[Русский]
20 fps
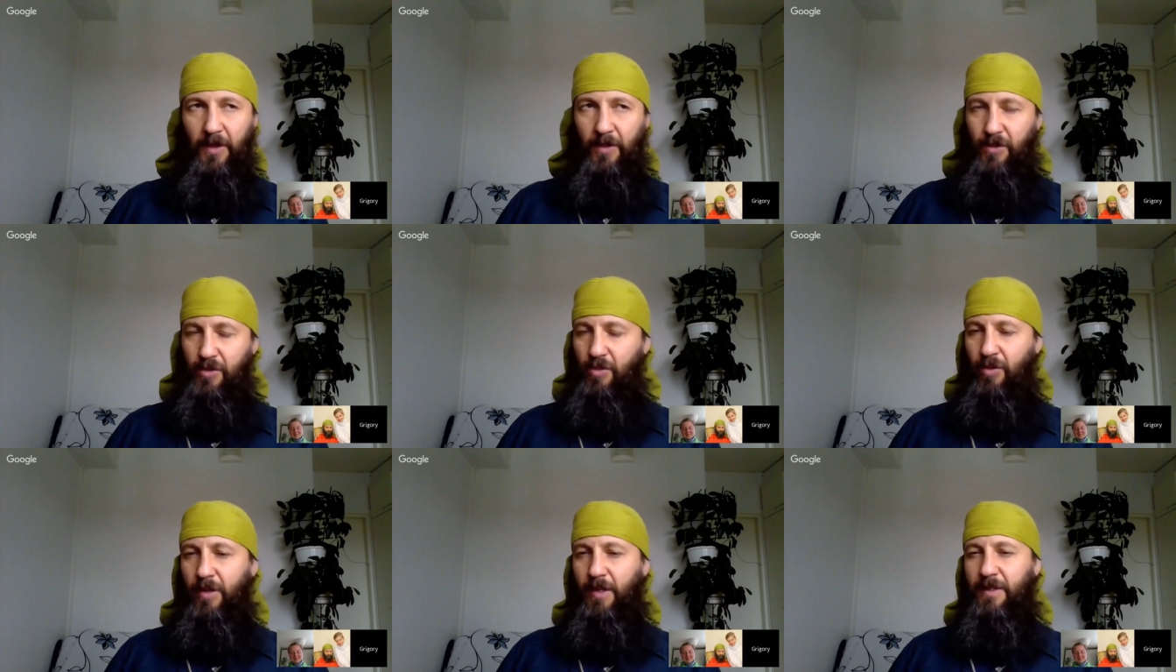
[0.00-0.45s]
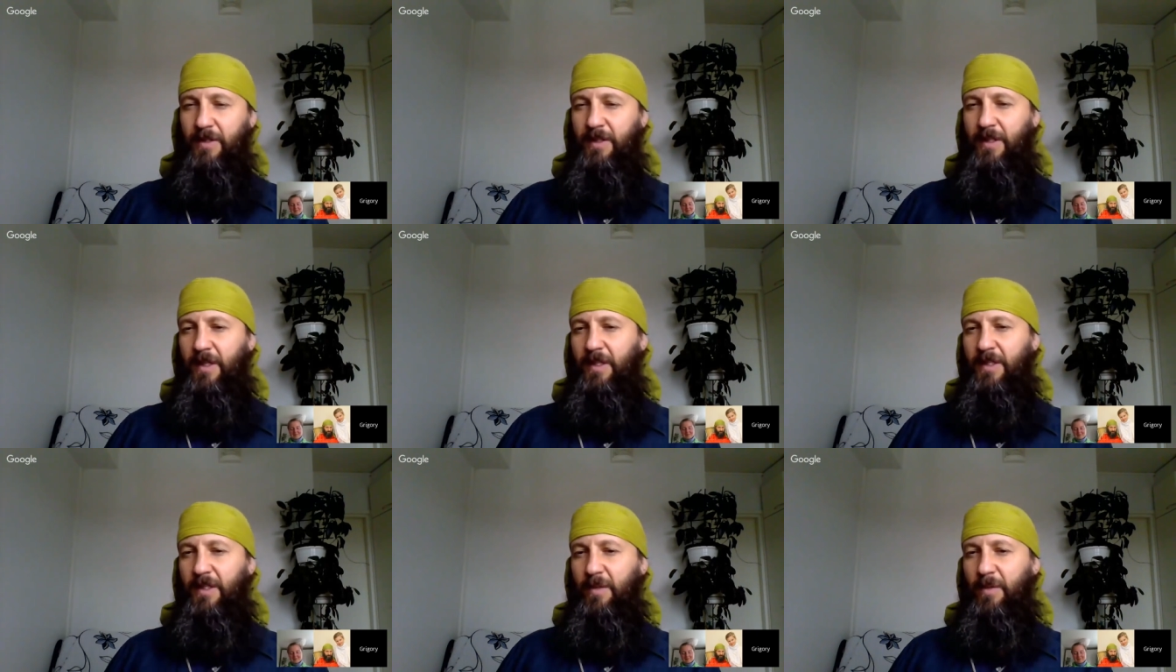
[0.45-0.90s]
Что
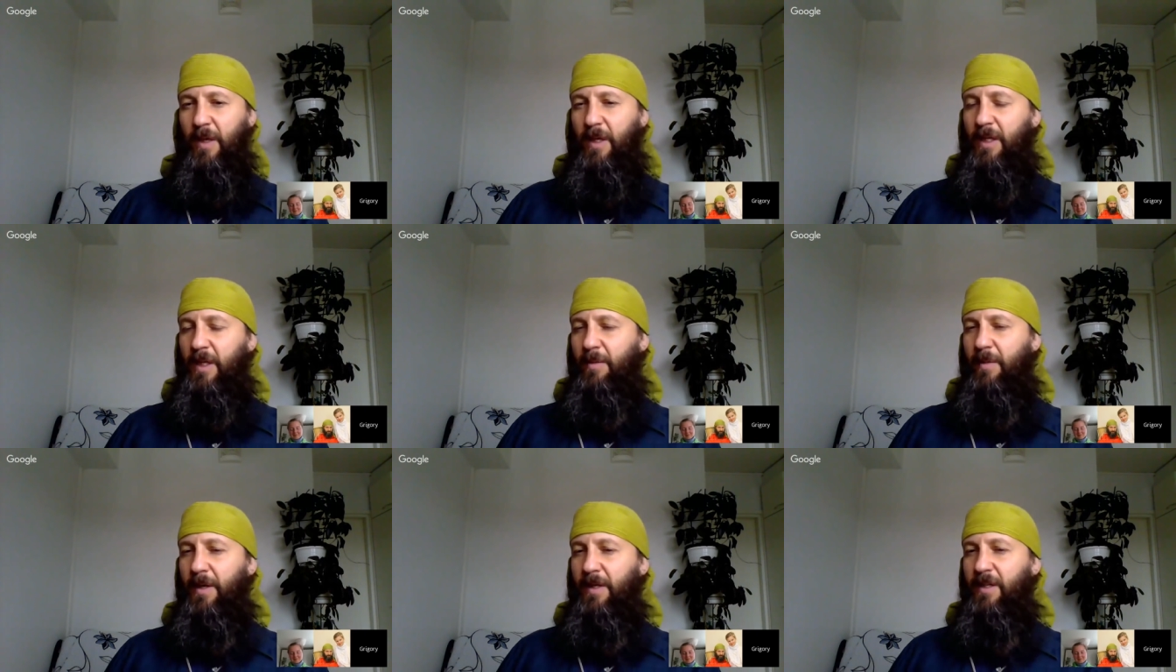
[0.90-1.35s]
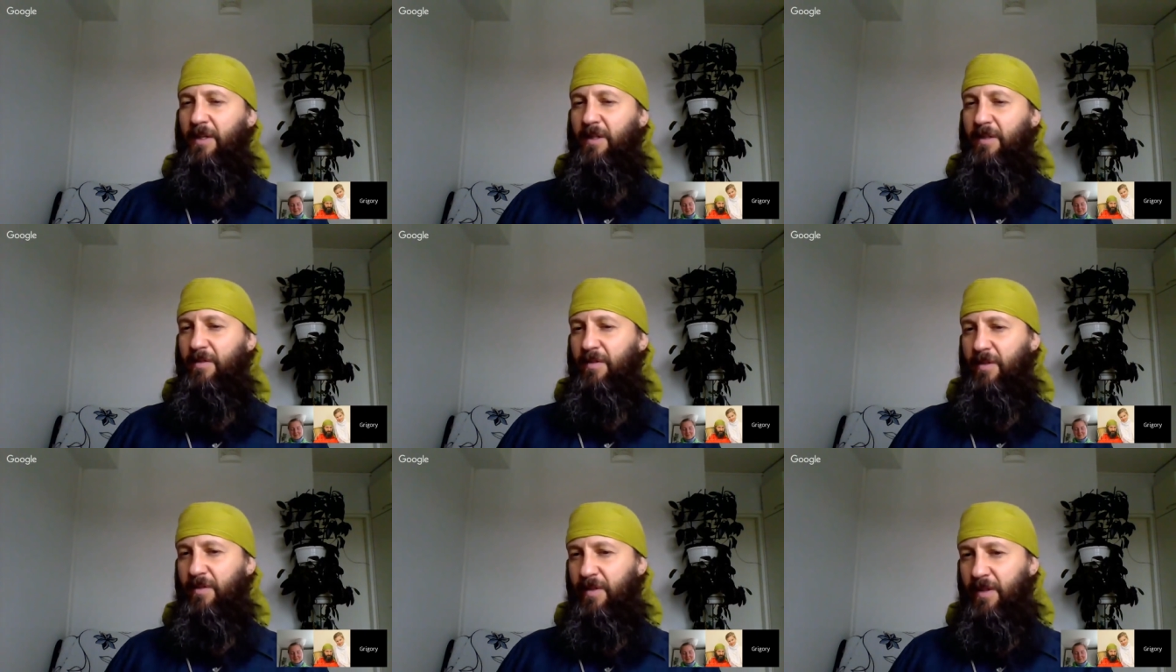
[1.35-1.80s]
касается
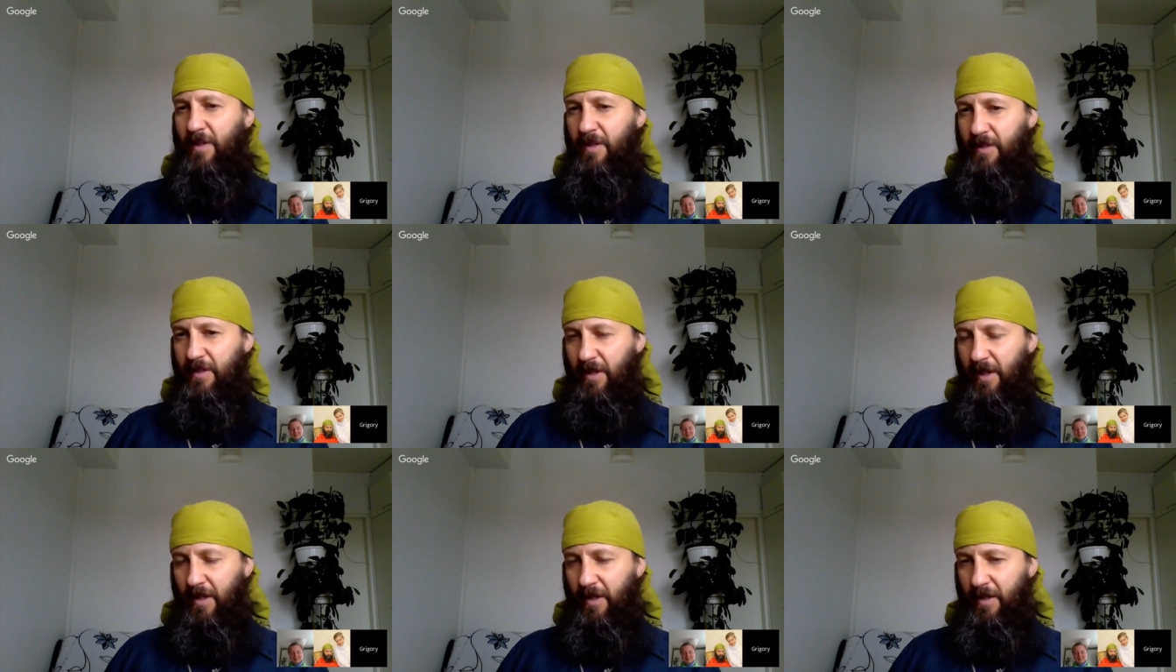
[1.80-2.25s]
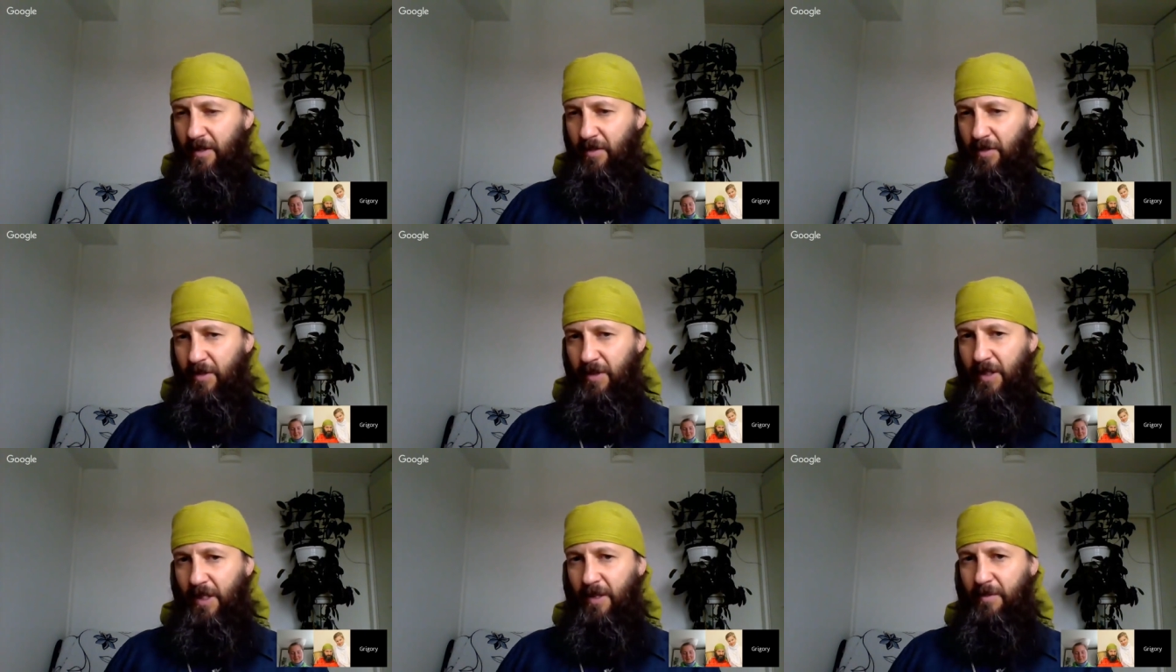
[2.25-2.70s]
электромагнитного двигателя, то
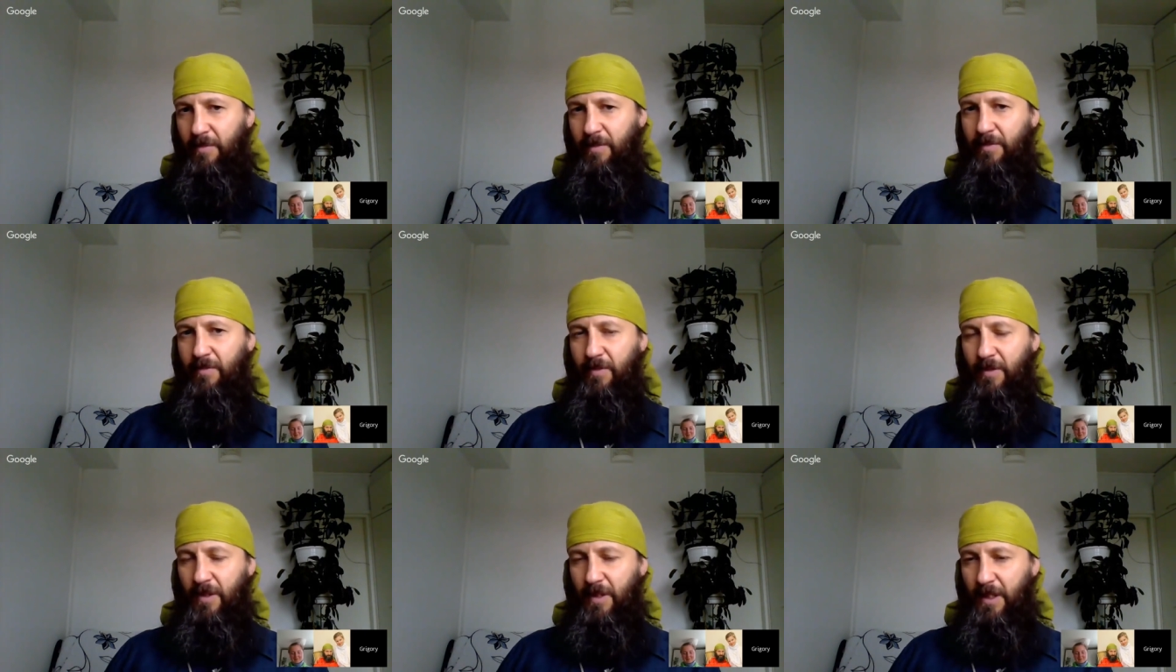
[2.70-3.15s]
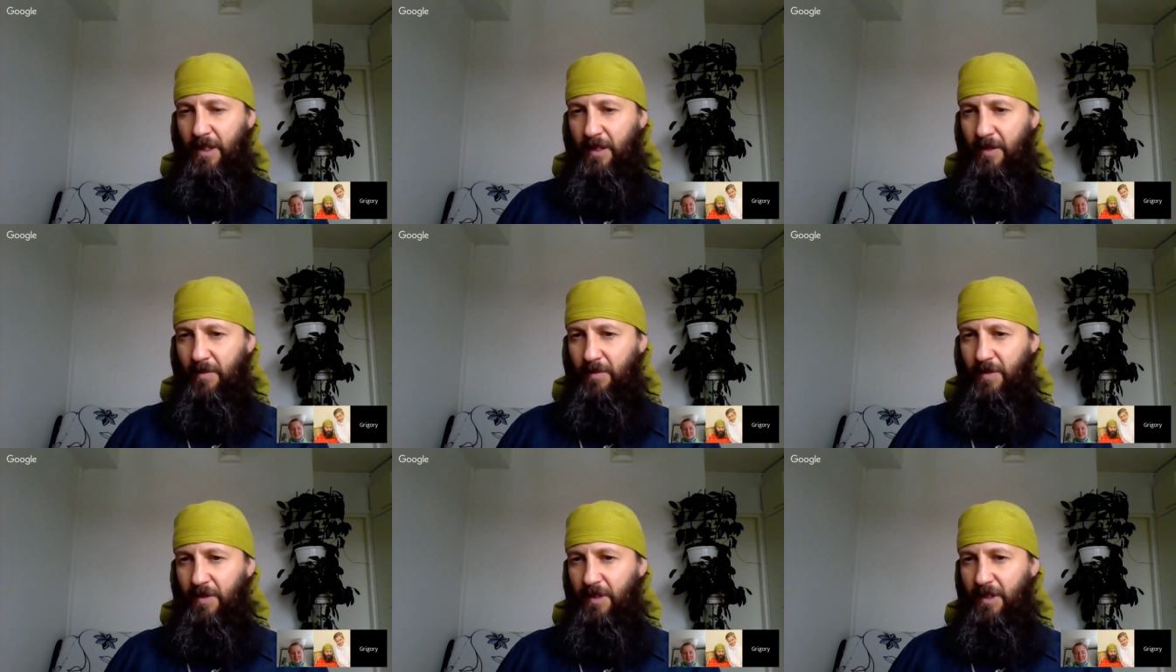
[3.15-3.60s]
есть если бы вот
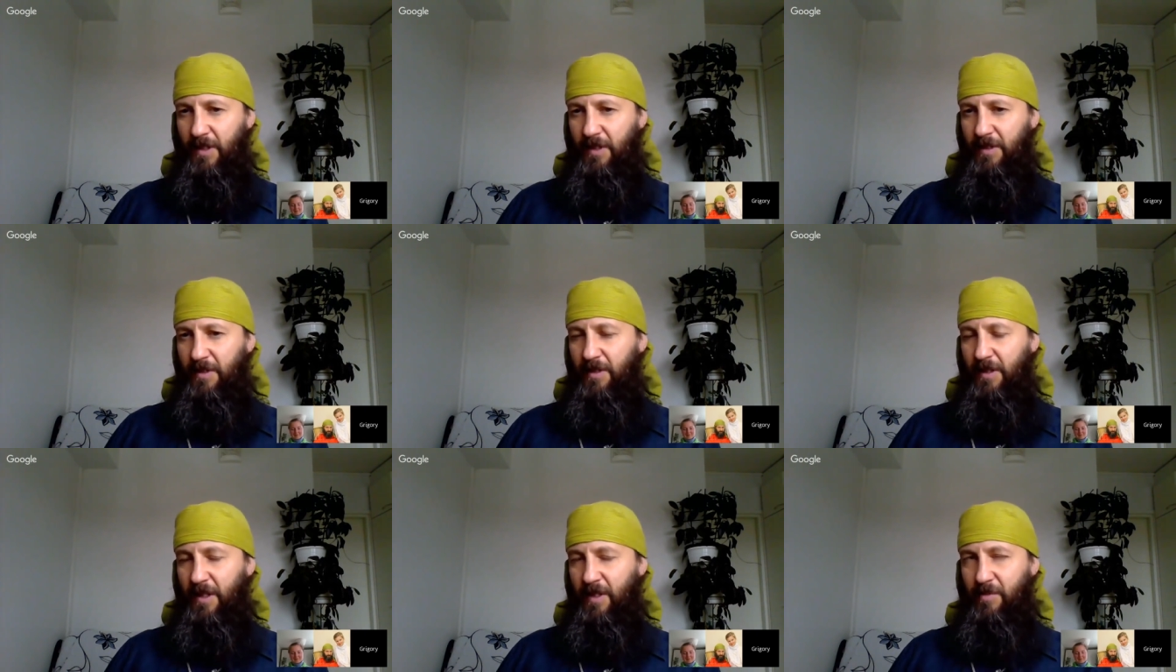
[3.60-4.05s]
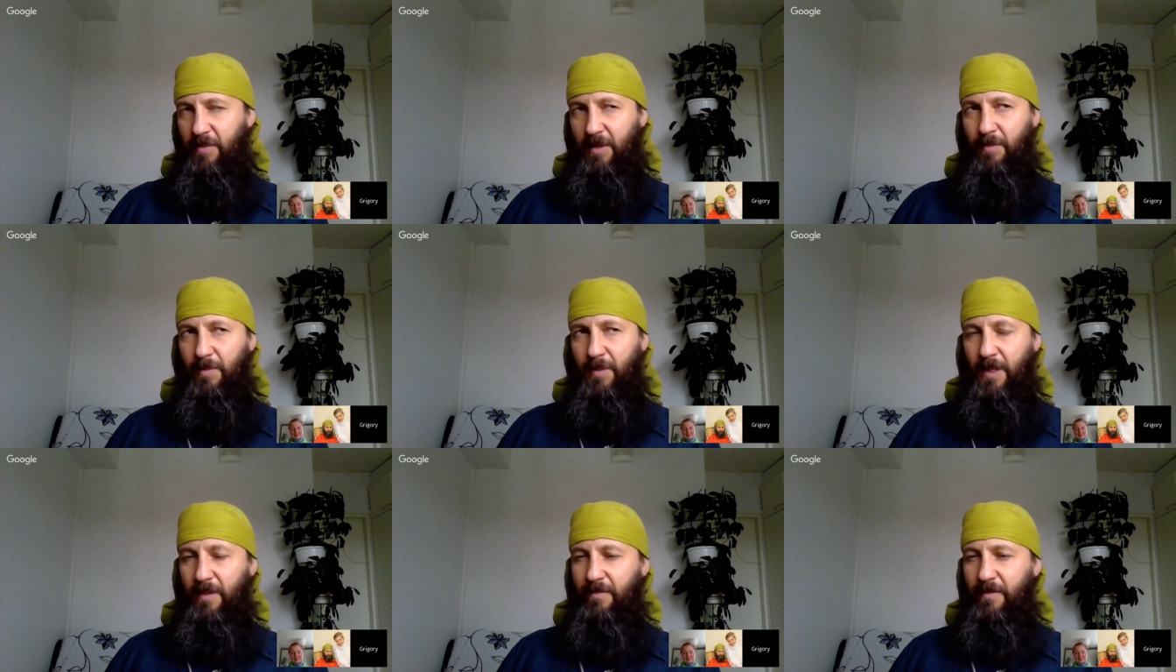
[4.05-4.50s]
не, скажем так,
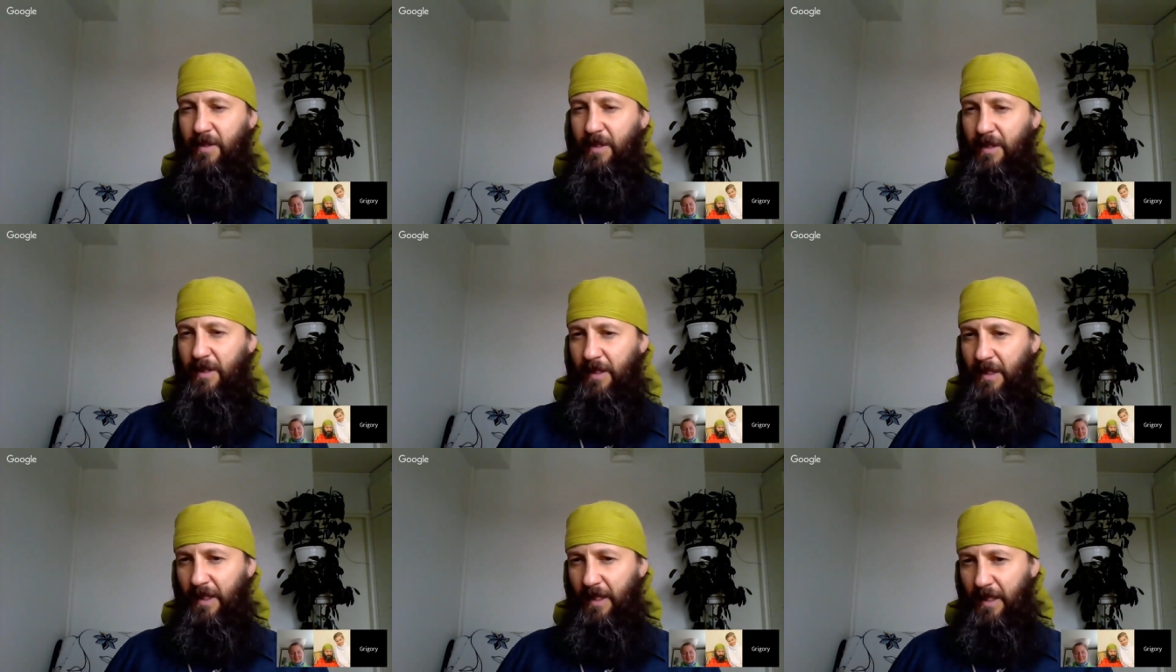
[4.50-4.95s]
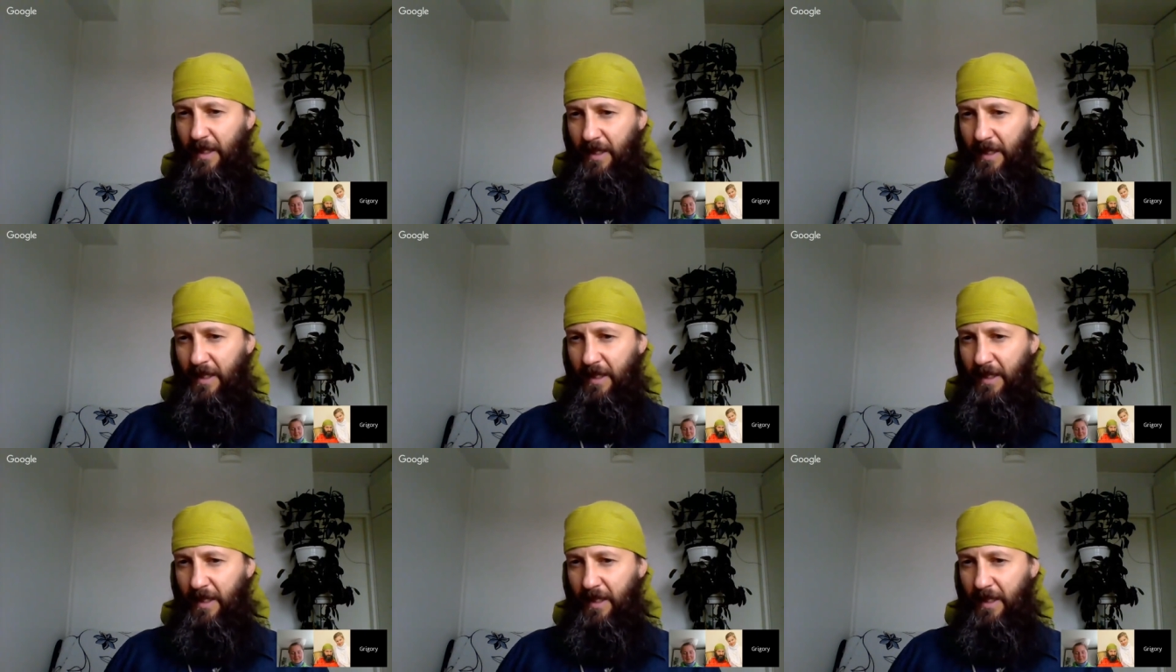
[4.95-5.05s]
мировые